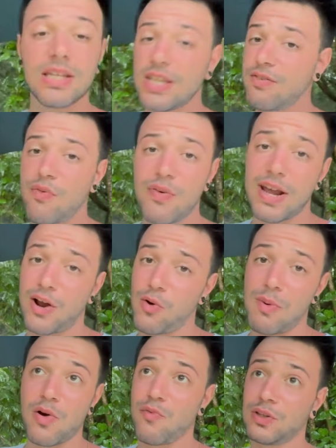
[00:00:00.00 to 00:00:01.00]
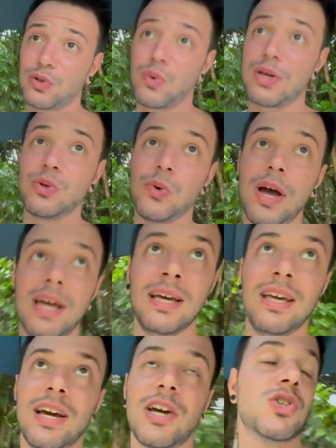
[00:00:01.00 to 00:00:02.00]
deve fare come hanno fatto quei due
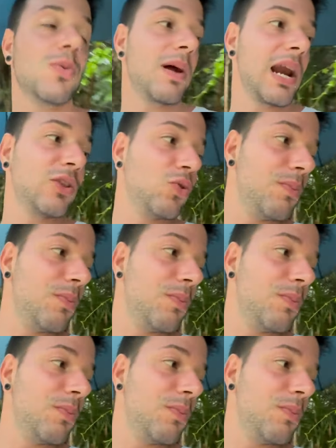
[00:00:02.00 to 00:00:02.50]
che ci ho parlato un